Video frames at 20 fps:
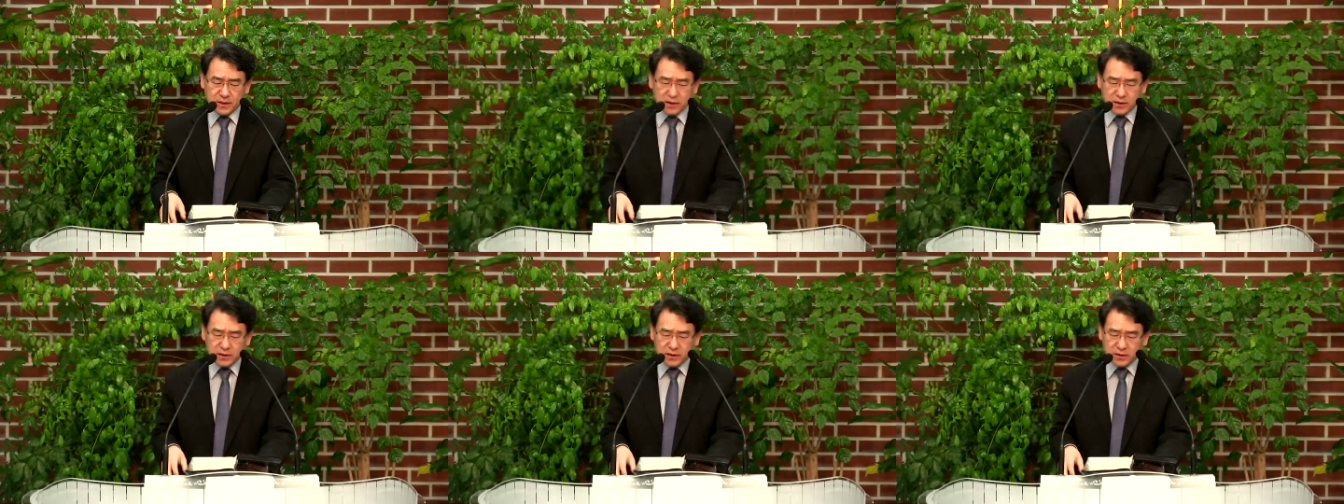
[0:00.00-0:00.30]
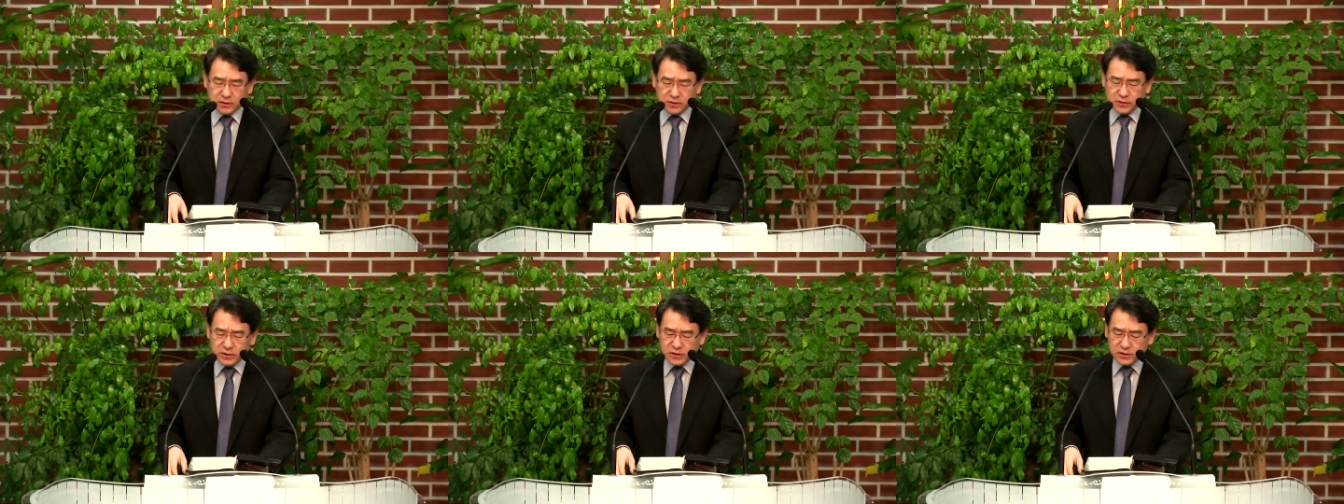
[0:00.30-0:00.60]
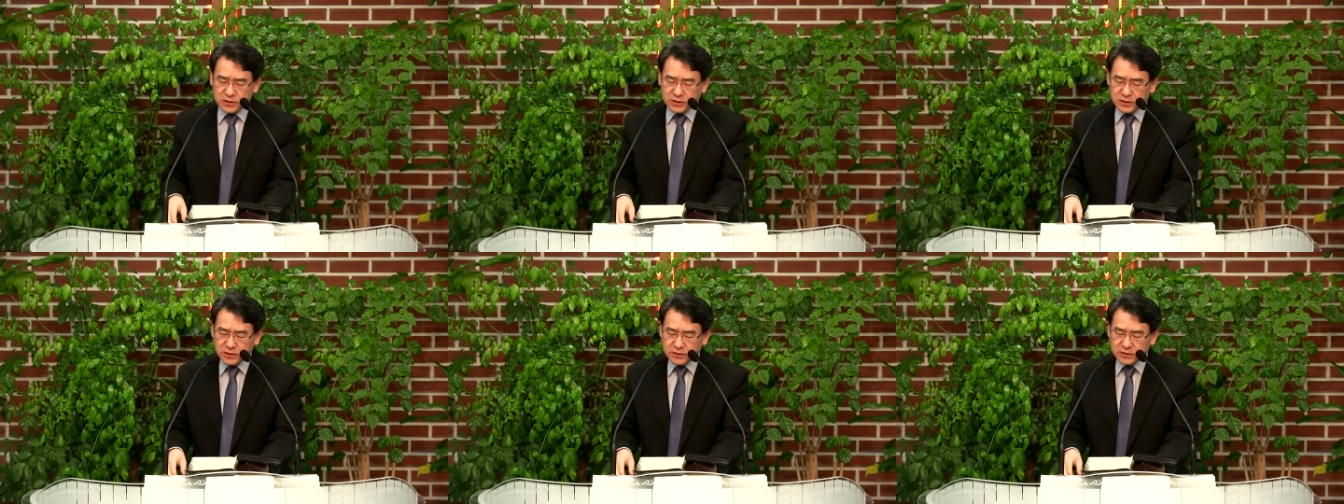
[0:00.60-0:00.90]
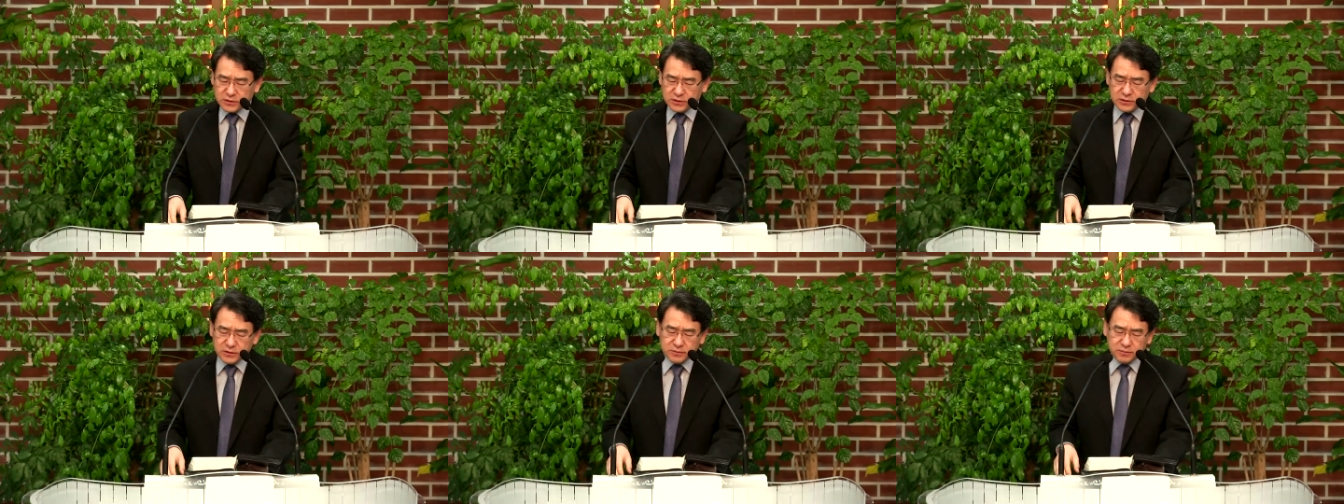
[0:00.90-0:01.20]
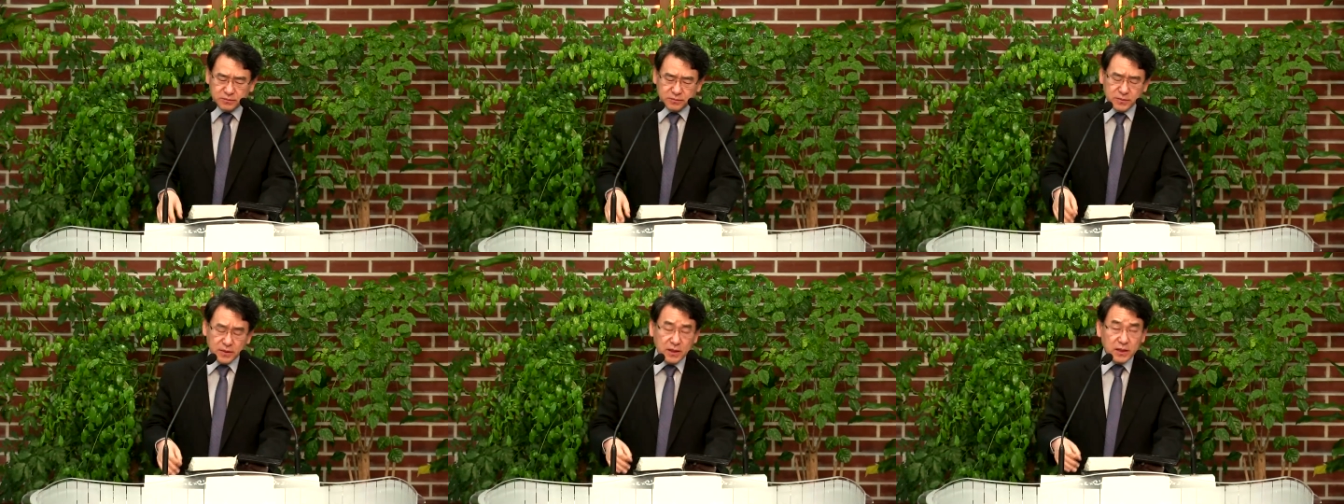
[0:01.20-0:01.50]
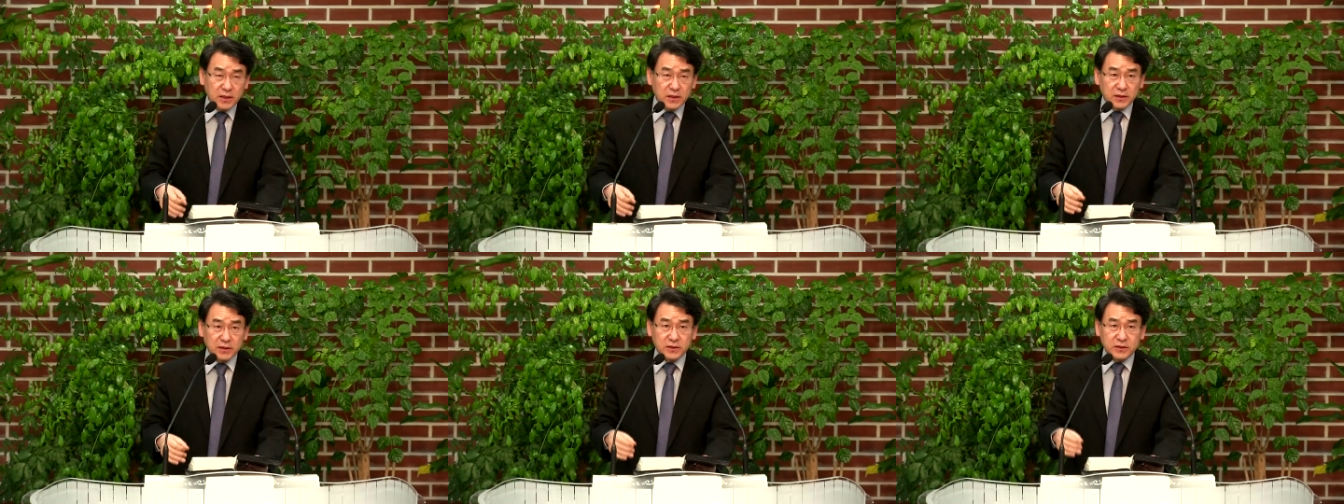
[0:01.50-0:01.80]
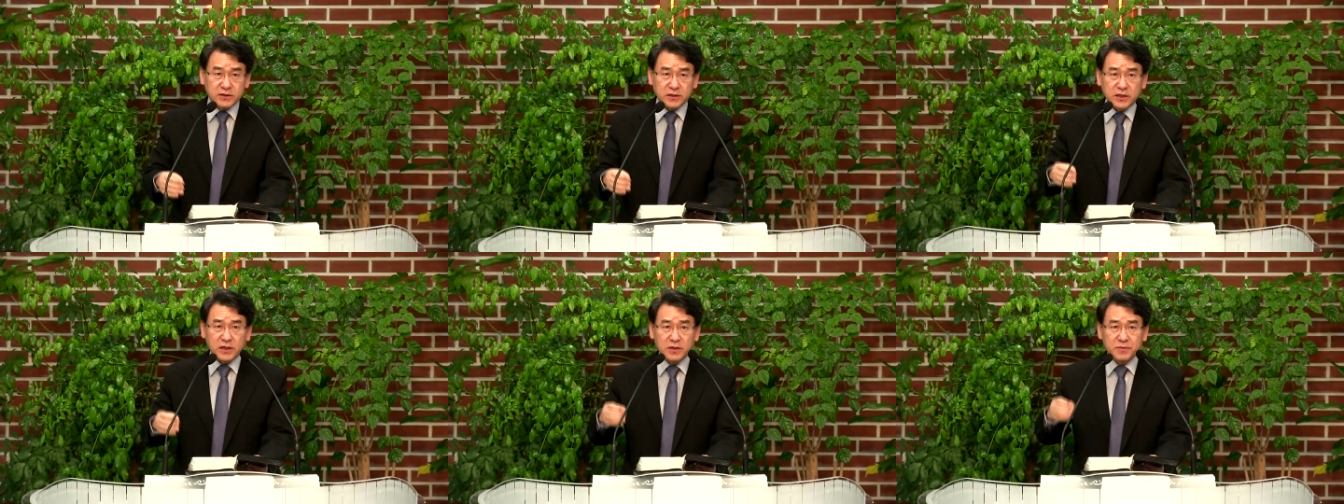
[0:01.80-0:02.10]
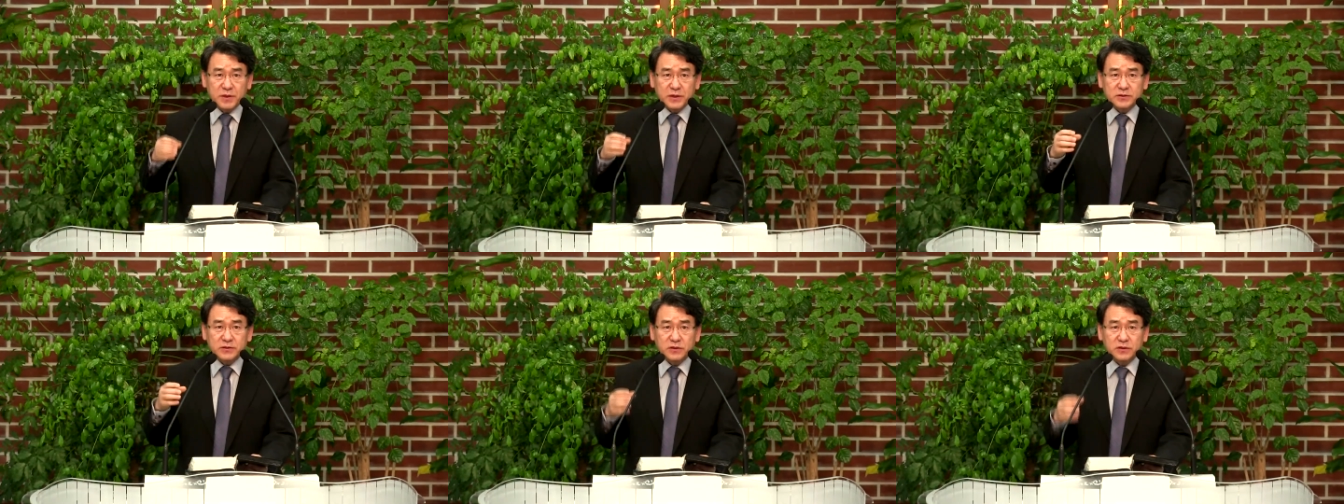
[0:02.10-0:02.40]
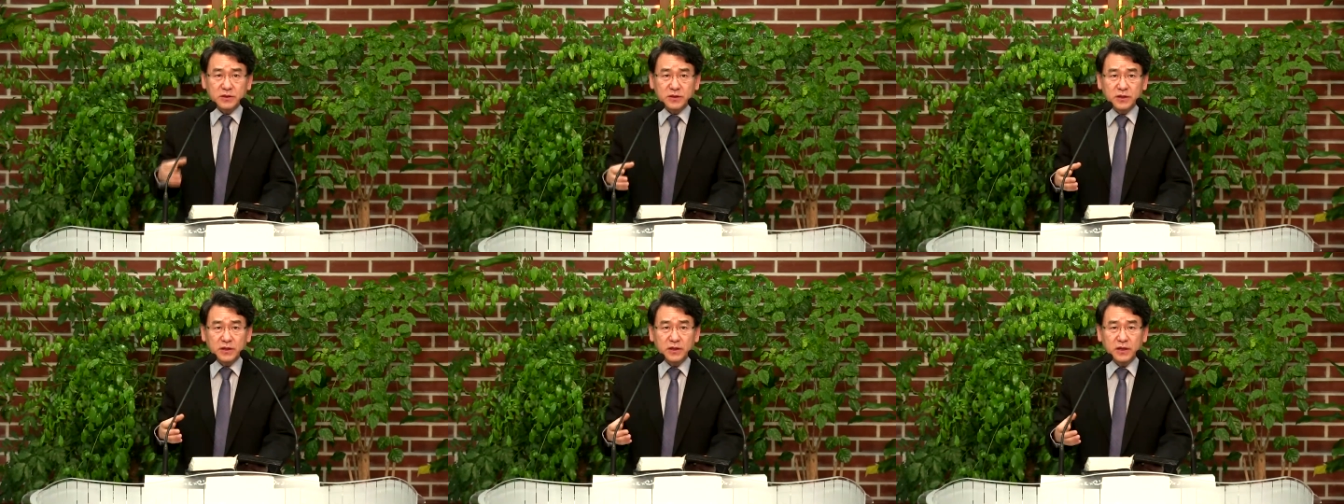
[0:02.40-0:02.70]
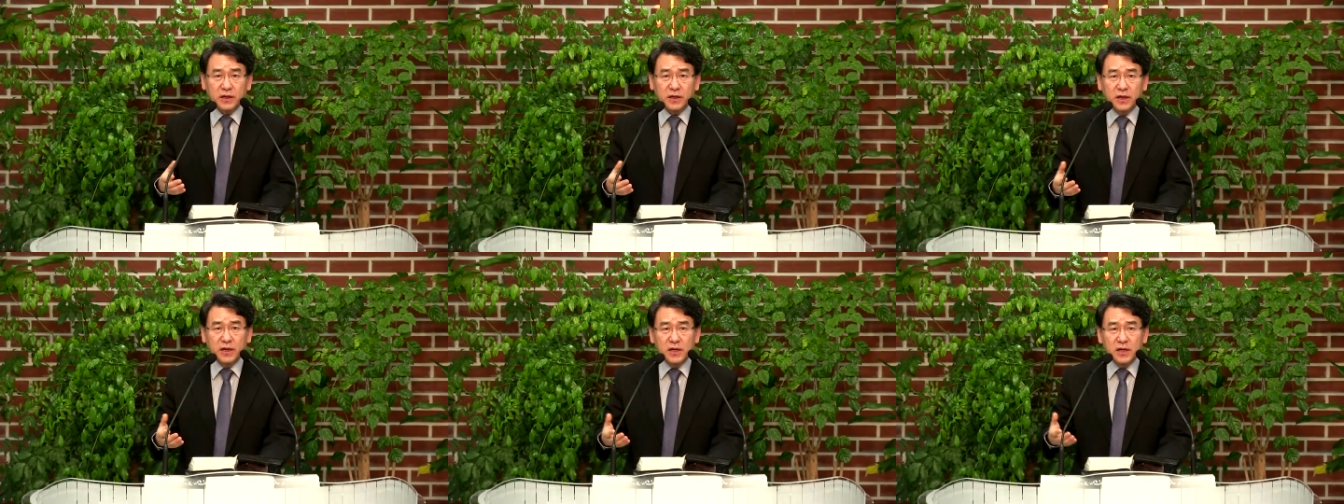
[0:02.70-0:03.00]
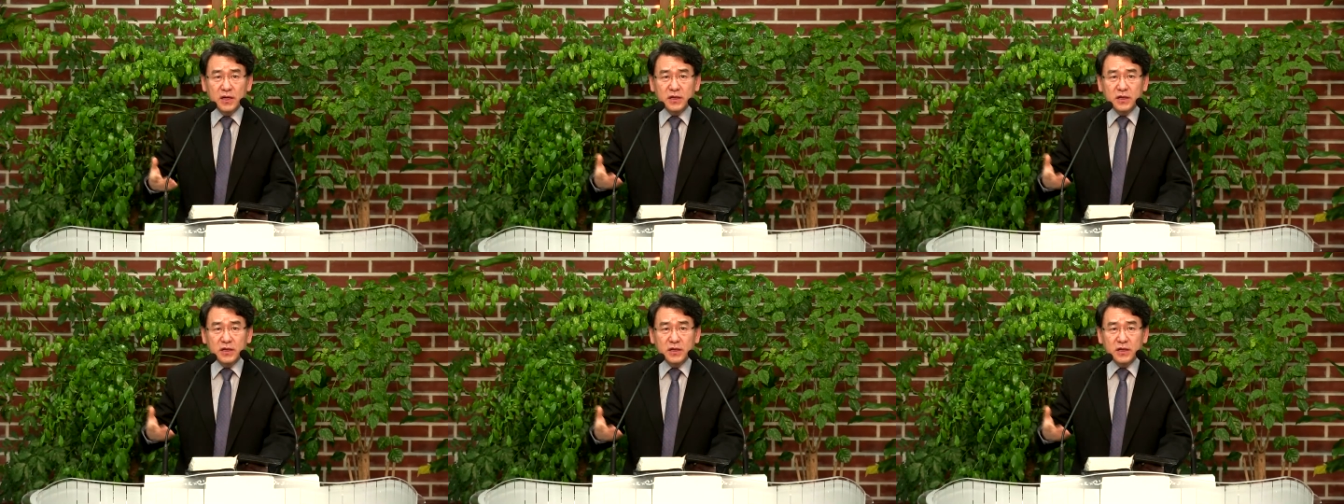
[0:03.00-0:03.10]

이런 일들이 지금 이스라엘 백성들에게